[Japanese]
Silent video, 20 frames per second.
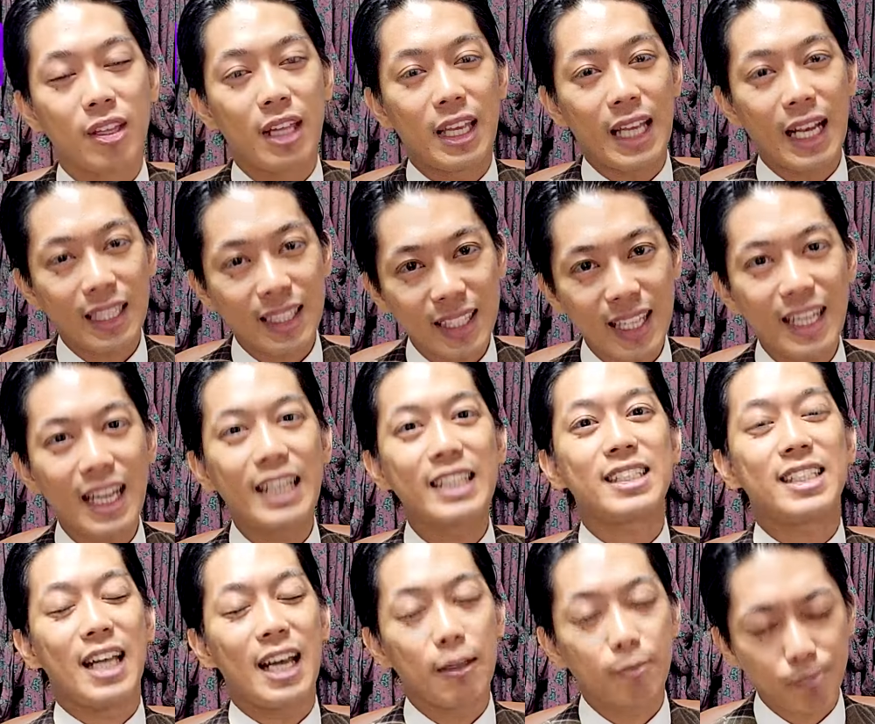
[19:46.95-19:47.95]
ね、やってない
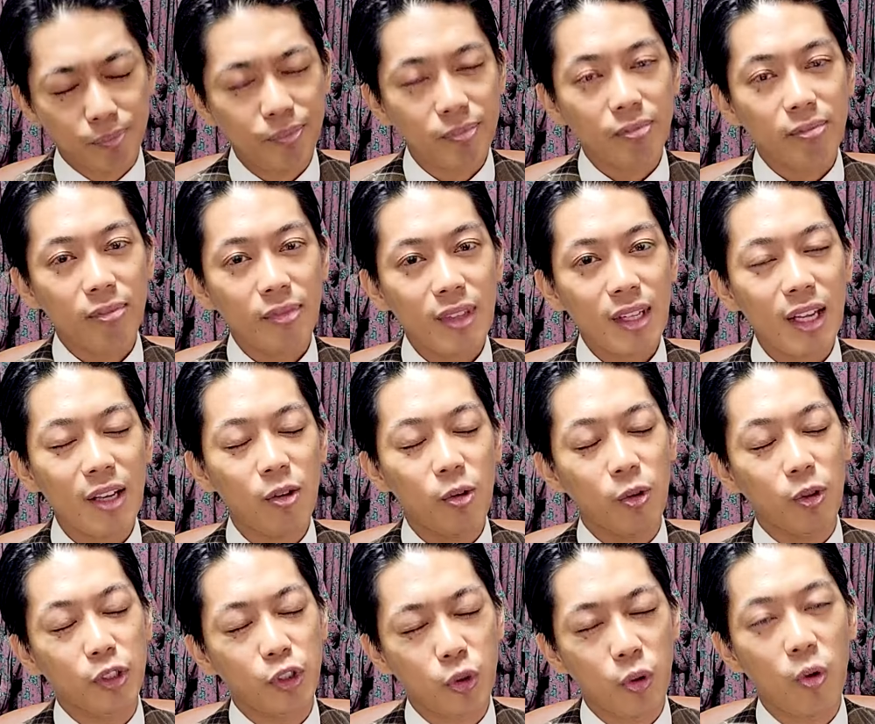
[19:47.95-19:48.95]
しね
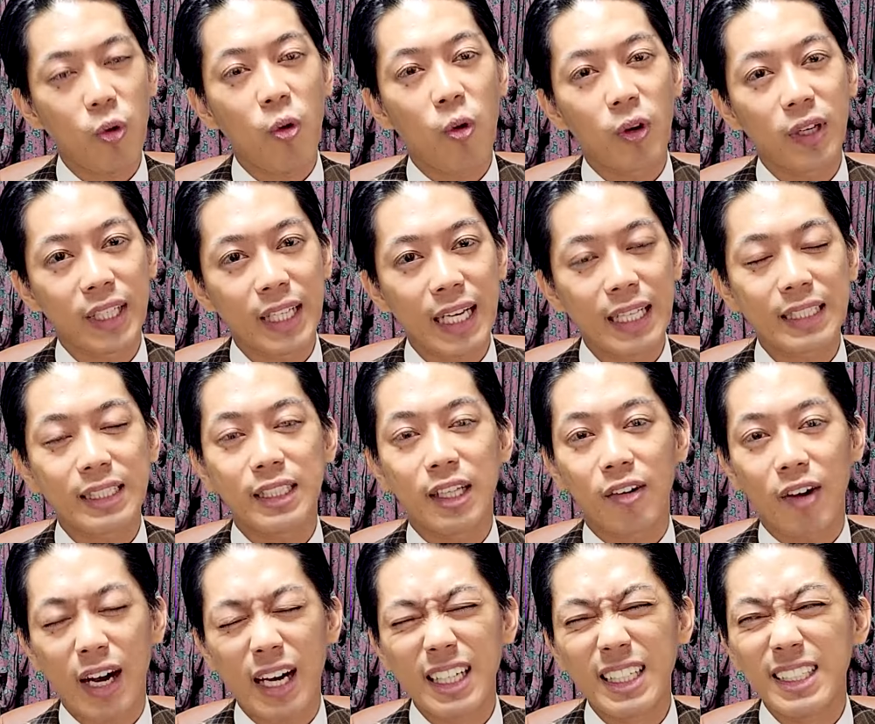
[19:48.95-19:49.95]
この情報に関して
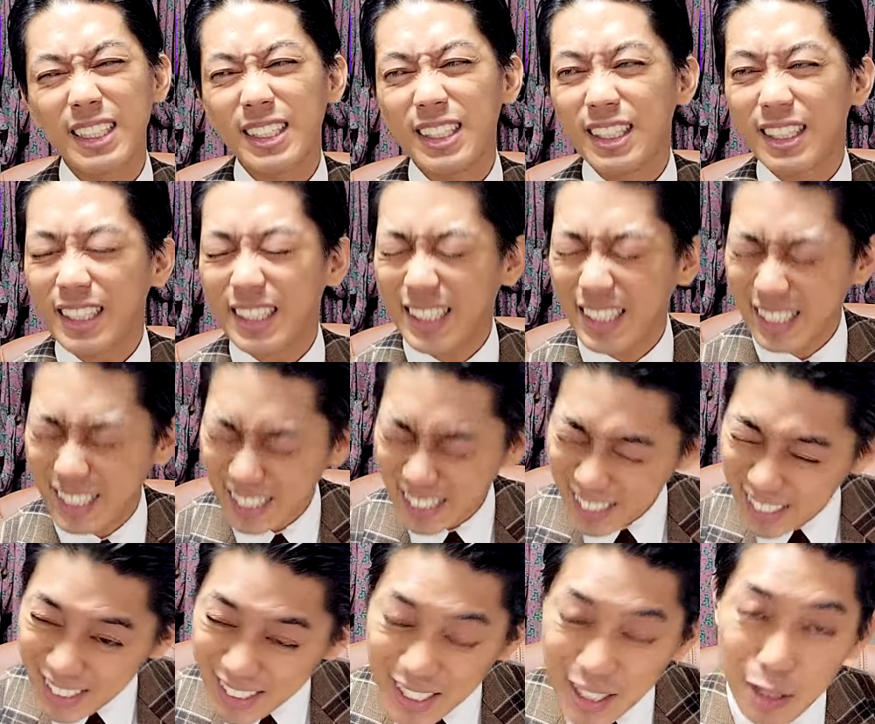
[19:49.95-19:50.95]
はきつ
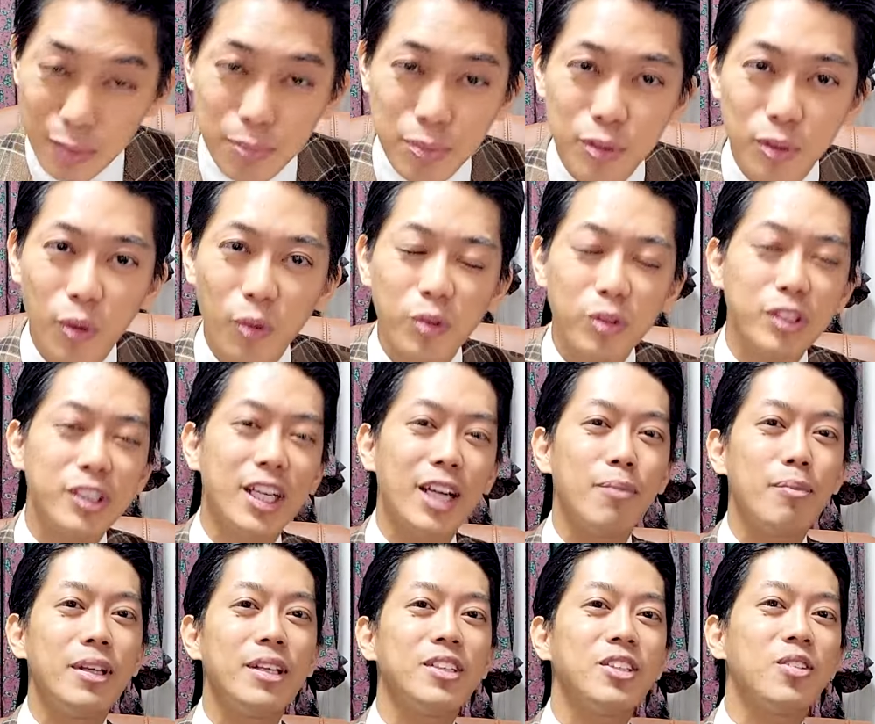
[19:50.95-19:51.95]
すぎる
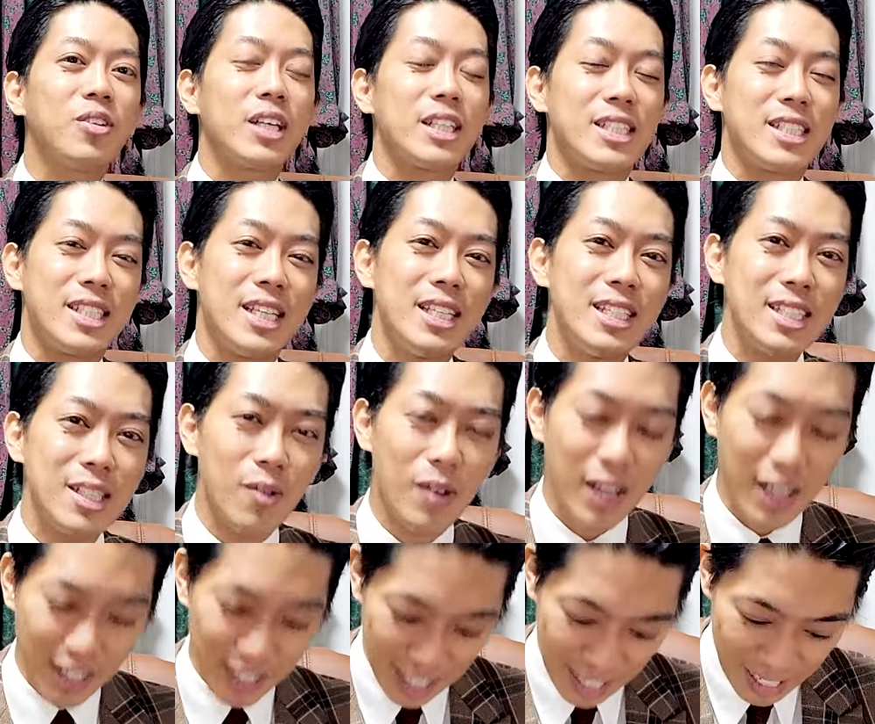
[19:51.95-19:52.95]
プログラミングとか全然わ
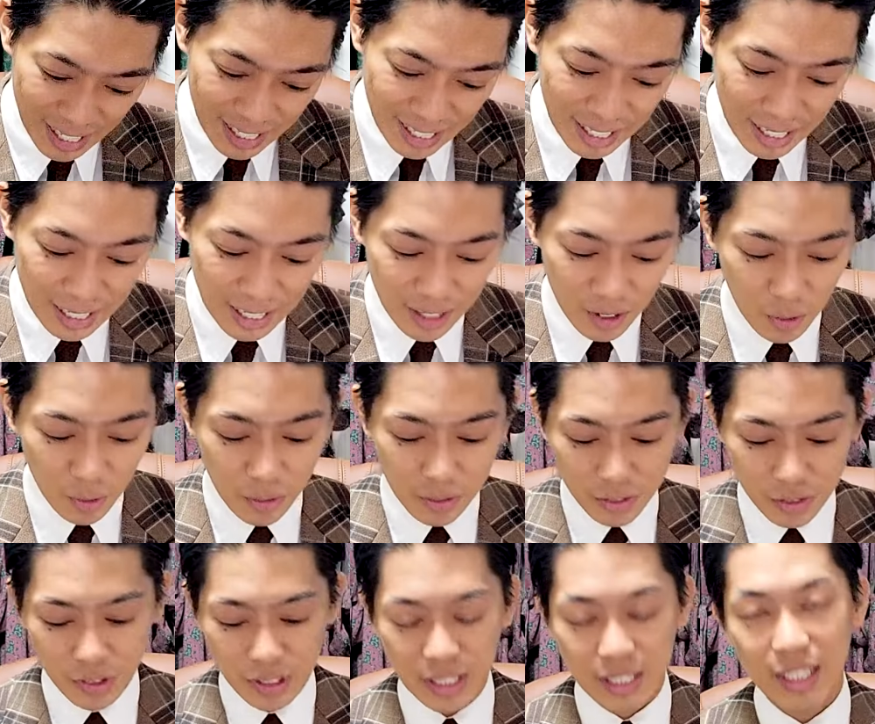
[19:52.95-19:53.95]
からない
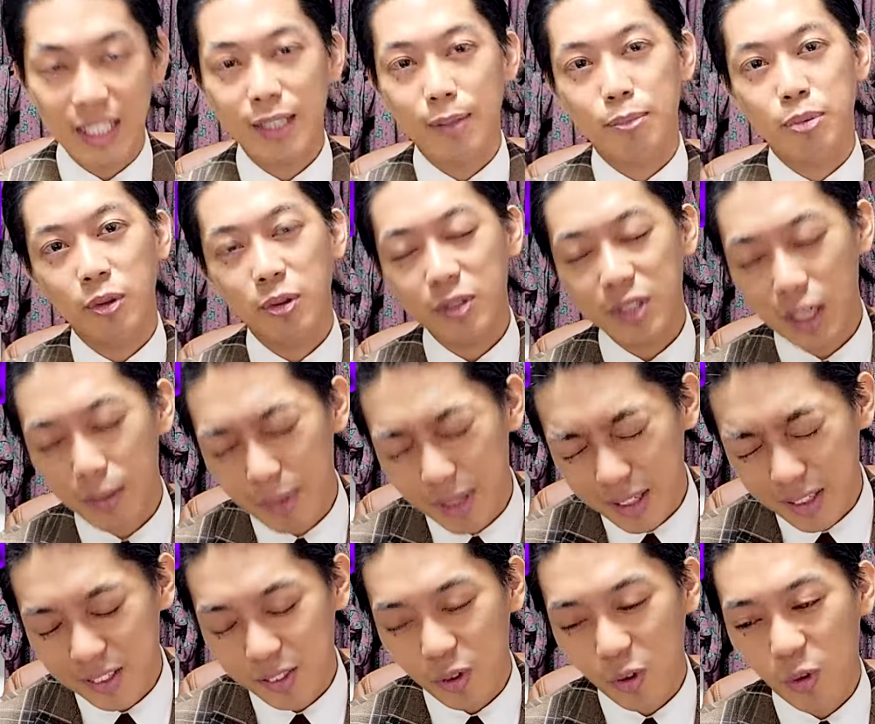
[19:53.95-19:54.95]
本当に。なんで、
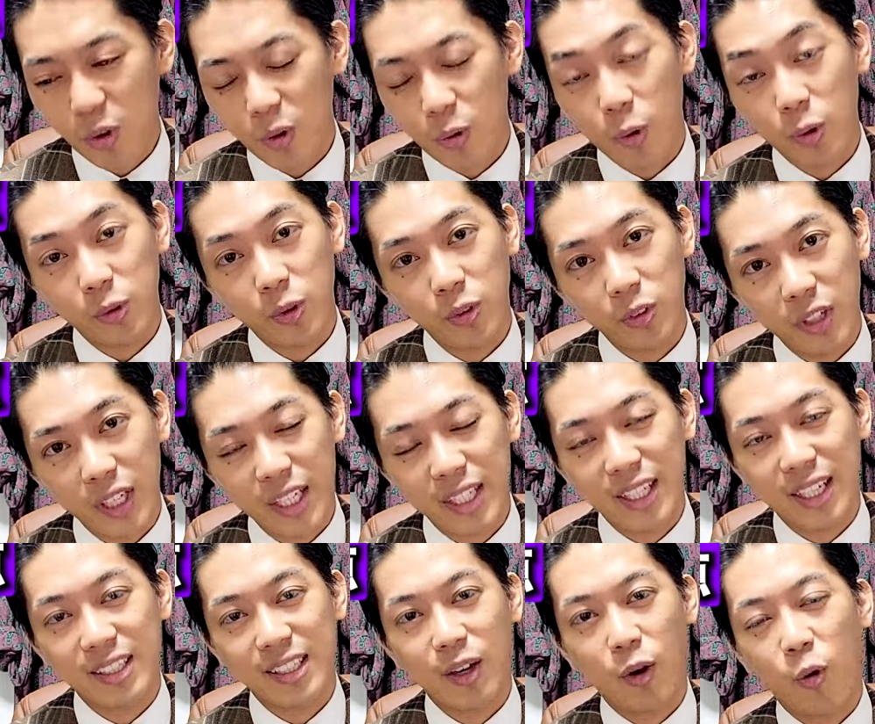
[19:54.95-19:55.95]
プログラミングのところがほとんどで
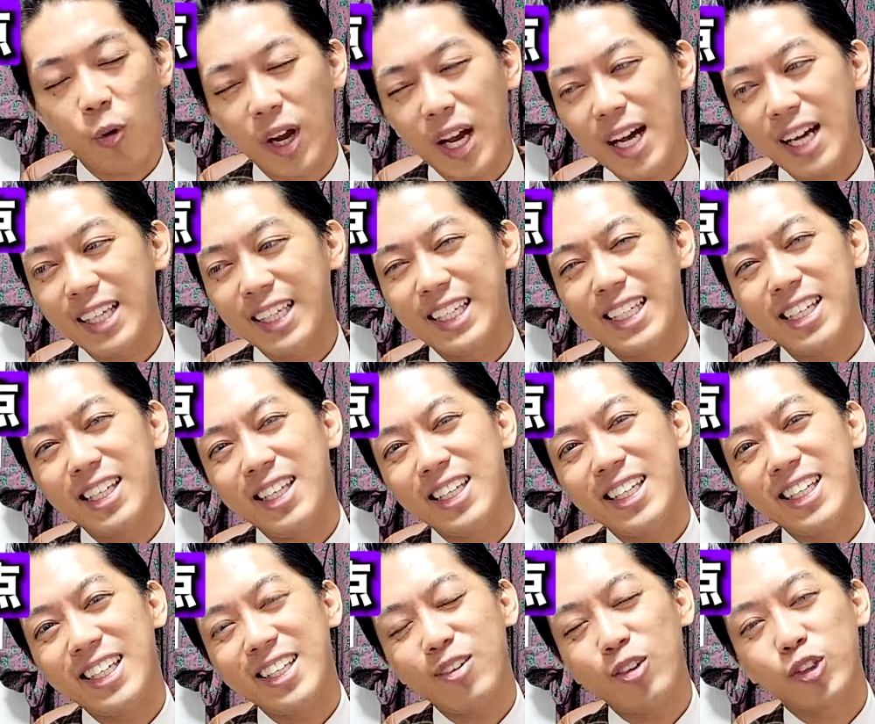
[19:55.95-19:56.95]
きなくて、他
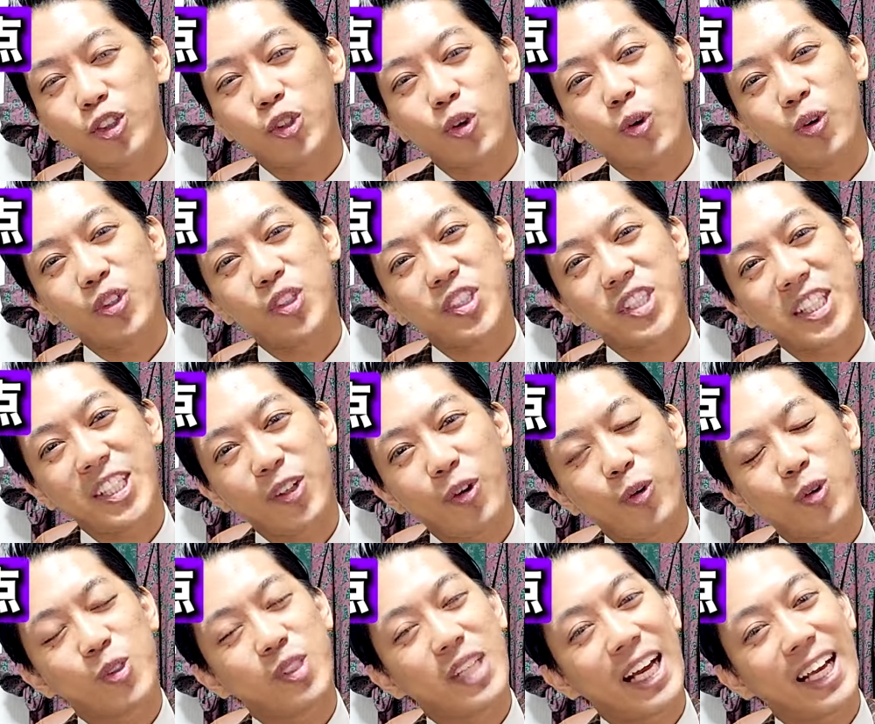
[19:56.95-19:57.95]
ギリギリの常識
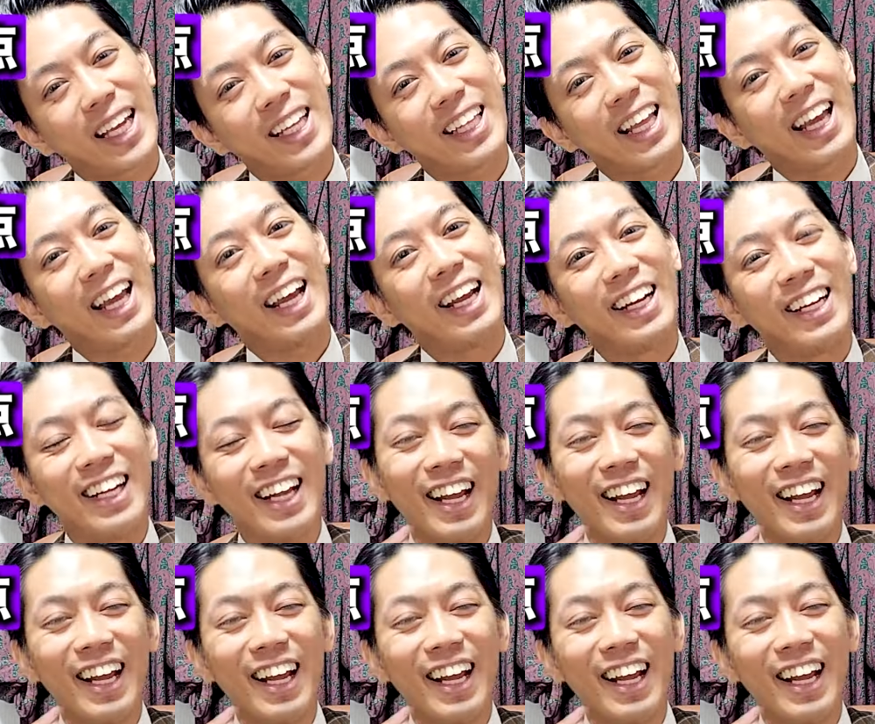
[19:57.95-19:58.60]
力だけで